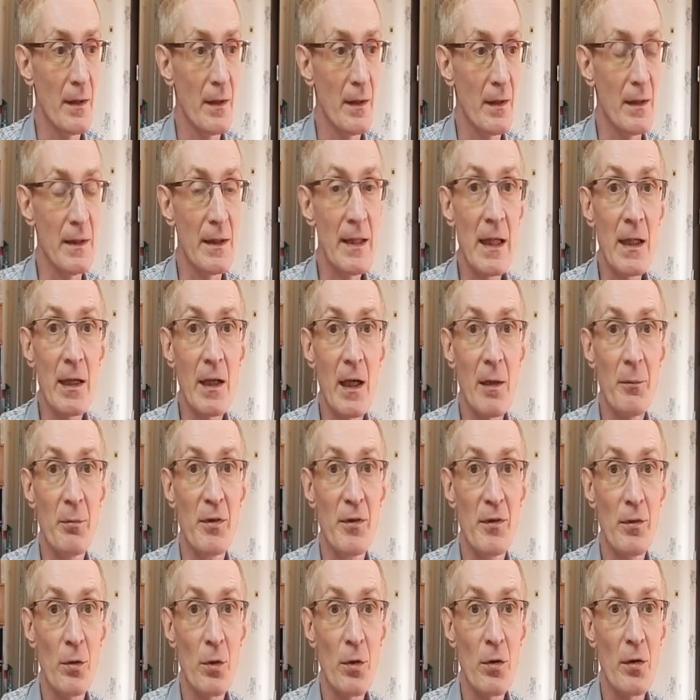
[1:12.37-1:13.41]
Итак,
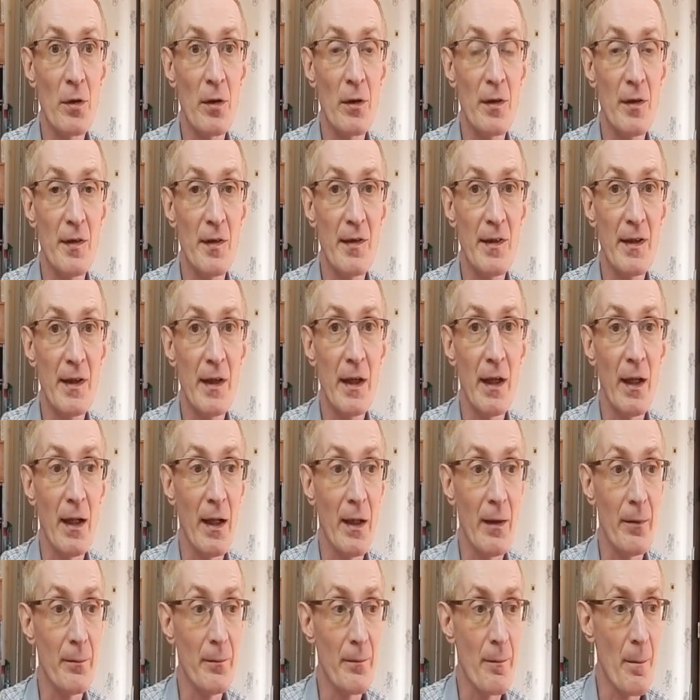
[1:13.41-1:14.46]
обзор сериала.